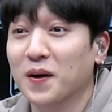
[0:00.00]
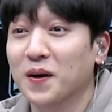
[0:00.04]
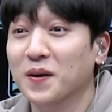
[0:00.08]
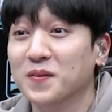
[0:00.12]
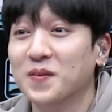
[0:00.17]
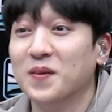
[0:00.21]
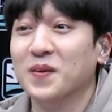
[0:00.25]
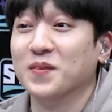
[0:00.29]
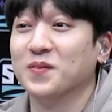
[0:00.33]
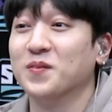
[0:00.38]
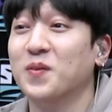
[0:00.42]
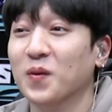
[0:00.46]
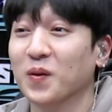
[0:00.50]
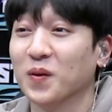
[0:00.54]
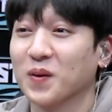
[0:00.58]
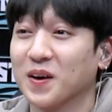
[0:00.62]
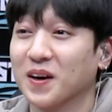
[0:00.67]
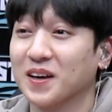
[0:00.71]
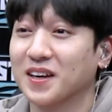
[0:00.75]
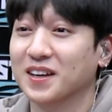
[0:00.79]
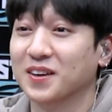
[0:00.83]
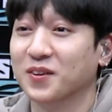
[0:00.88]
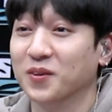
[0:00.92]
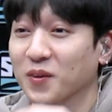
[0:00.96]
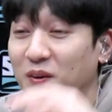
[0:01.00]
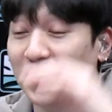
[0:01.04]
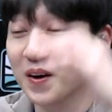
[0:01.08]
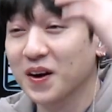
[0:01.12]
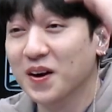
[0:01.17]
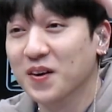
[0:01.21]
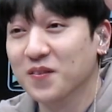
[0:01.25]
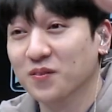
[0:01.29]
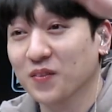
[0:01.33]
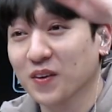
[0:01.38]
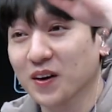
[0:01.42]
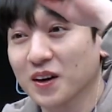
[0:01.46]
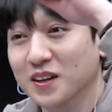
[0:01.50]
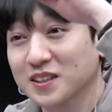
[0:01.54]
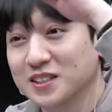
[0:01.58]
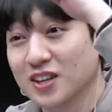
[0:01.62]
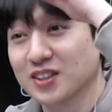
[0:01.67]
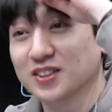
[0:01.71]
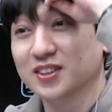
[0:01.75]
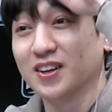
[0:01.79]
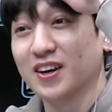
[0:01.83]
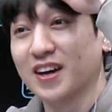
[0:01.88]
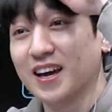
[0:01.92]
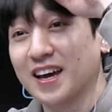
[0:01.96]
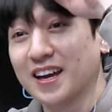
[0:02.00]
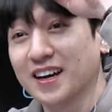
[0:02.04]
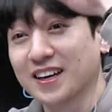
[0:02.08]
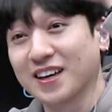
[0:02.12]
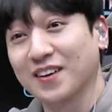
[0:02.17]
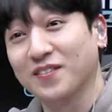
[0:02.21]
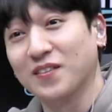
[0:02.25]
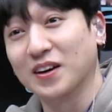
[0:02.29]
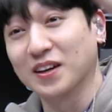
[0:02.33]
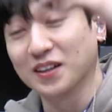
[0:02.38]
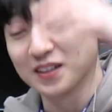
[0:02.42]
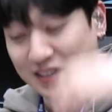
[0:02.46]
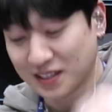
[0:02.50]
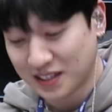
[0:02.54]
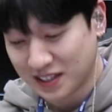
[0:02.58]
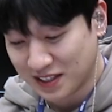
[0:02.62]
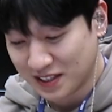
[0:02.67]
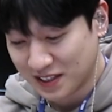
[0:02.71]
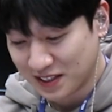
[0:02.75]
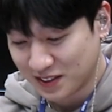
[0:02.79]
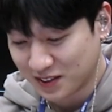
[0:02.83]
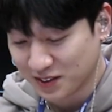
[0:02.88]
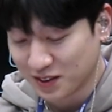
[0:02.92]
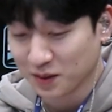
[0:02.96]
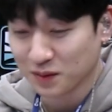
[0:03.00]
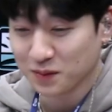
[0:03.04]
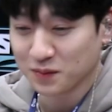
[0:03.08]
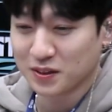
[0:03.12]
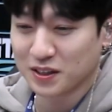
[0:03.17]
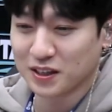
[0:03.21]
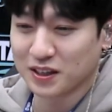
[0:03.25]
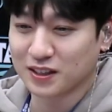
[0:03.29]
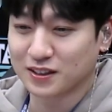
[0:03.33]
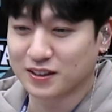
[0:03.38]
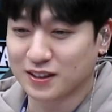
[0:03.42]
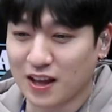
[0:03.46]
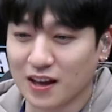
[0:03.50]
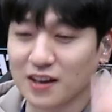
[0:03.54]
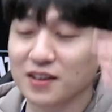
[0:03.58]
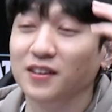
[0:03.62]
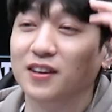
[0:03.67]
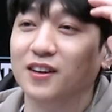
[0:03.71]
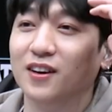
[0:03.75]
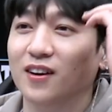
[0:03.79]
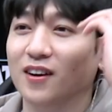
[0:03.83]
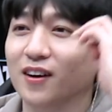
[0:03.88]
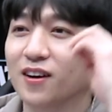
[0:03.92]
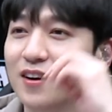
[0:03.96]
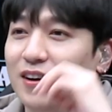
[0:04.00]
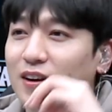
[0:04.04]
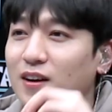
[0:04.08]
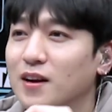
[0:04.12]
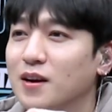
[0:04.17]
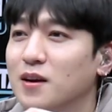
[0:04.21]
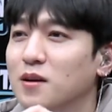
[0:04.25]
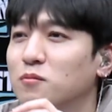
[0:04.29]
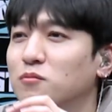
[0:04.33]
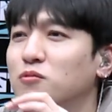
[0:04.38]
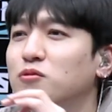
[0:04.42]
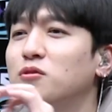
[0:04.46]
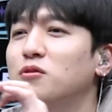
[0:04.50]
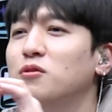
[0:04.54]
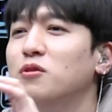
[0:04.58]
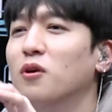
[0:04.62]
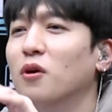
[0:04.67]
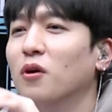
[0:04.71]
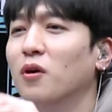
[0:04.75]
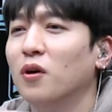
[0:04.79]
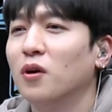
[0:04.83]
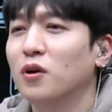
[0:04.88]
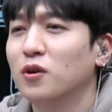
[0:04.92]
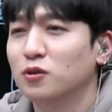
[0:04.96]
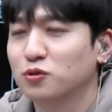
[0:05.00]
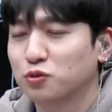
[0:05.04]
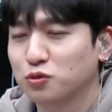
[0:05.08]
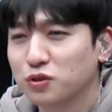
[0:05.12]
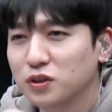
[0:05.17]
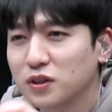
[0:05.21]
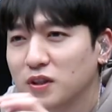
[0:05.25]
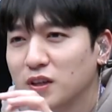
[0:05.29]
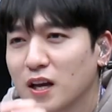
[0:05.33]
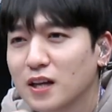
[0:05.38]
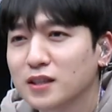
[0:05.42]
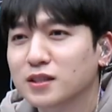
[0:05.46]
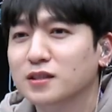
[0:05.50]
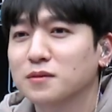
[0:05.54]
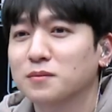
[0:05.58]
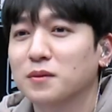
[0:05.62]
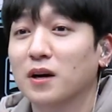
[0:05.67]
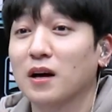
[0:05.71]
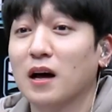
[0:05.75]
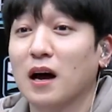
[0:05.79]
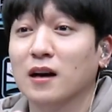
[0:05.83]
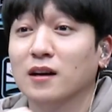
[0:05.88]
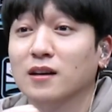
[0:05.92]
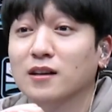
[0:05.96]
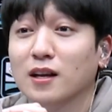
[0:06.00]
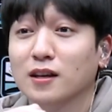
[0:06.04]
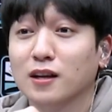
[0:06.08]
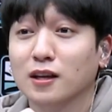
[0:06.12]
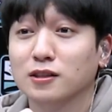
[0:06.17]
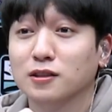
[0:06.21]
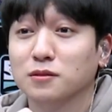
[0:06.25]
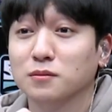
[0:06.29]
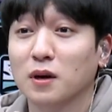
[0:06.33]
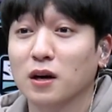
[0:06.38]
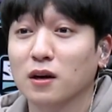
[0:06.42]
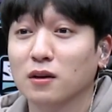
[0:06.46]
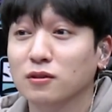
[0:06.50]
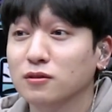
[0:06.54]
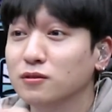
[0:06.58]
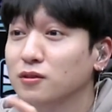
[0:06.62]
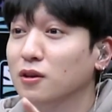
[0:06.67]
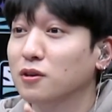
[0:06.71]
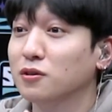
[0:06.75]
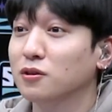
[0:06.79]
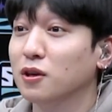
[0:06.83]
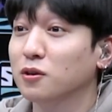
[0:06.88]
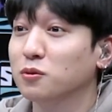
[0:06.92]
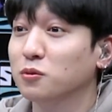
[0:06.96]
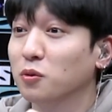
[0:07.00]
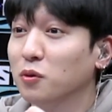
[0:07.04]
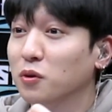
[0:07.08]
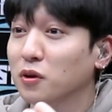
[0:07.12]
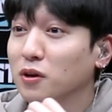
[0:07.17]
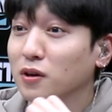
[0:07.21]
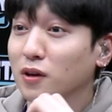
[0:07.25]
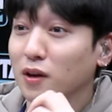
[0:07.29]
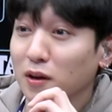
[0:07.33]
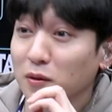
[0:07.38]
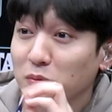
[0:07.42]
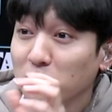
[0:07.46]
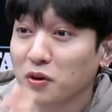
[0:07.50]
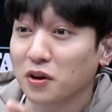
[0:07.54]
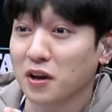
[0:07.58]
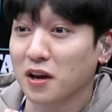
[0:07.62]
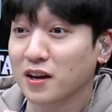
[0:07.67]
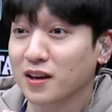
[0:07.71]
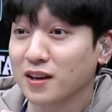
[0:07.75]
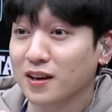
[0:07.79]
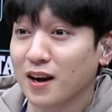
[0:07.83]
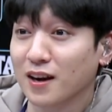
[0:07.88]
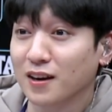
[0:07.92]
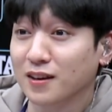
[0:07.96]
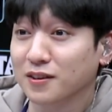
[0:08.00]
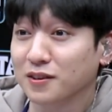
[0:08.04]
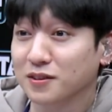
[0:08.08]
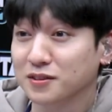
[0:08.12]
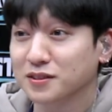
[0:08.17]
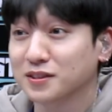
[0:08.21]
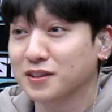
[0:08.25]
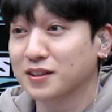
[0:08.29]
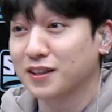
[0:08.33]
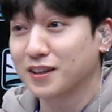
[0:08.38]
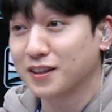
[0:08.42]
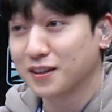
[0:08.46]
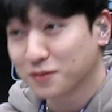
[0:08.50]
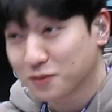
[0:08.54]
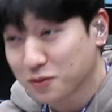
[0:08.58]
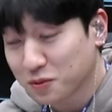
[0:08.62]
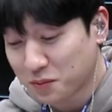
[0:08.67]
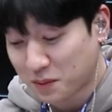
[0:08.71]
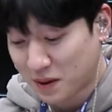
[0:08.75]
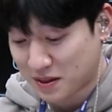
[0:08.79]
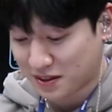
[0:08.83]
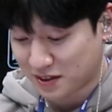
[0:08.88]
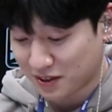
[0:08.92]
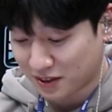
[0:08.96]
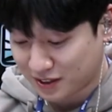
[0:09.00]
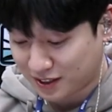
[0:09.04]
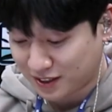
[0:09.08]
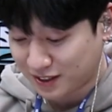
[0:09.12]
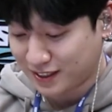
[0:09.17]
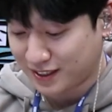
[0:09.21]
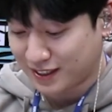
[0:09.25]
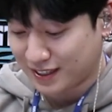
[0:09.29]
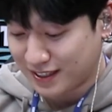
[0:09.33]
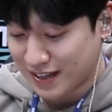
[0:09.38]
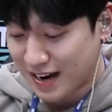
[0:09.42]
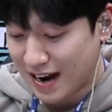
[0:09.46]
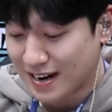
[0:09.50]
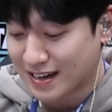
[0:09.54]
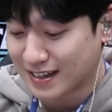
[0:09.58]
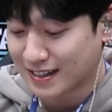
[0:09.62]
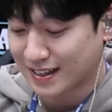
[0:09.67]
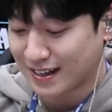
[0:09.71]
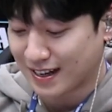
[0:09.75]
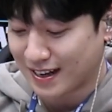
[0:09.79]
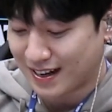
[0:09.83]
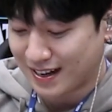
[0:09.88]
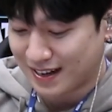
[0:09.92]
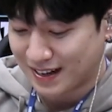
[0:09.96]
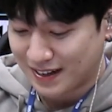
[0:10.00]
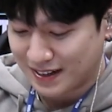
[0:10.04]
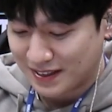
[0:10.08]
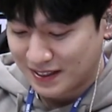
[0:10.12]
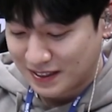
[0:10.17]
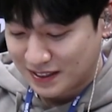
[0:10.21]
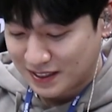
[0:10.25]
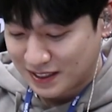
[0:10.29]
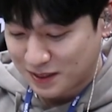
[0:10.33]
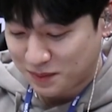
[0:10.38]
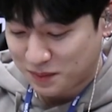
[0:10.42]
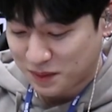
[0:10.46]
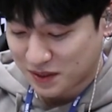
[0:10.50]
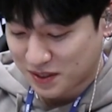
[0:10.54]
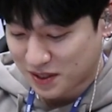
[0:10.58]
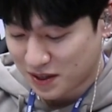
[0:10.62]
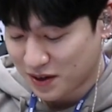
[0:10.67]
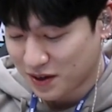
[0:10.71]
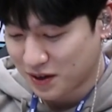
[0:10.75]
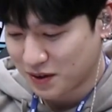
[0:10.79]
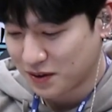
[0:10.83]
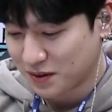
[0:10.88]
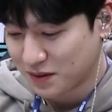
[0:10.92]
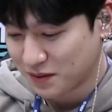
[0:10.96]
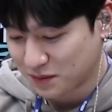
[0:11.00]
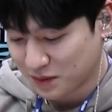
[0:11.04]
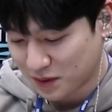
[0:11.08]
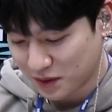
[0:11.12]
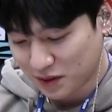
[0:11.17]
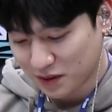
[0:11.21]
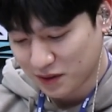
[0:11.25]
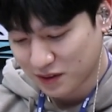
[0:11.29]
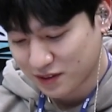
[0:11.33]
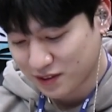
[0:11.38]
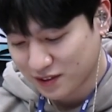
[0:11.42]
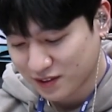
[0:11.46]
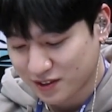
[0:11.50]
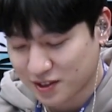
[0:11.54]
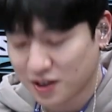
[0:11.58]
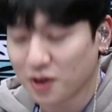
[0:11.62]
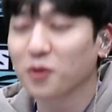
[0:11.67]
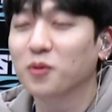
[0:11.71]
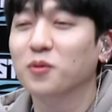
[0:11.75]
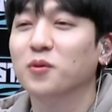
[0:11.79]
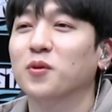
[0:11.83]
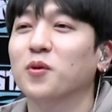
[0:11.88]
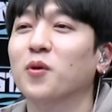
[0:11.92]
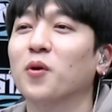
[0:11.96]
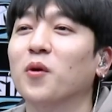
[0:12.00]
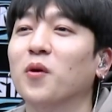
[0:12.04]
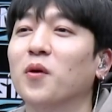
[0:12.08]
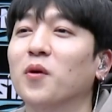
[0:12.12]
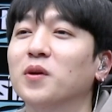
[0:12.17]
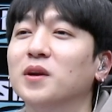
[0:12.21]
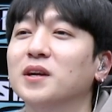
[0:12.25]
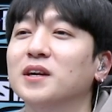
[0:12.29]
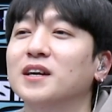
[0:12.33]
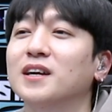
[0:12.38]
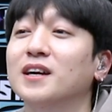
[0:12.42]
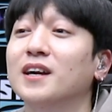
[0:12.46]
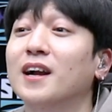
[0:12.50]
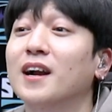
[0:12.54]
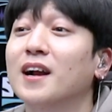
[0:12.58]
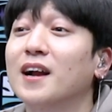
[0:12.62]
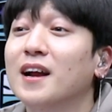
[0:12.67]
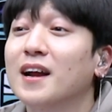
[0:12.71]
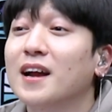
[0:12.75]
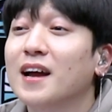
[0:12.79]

뭐, 뭐, 뭐, 걸리고 뭐 셔터에 이렇게 막넘이 되는 거. 물론 주의를 했으면 안 그랬겠지만 근데 그게 또 이렇게 뭐 얘기를 할 것들이 또 만들어지지 않을까 싶어서 뭐 경고를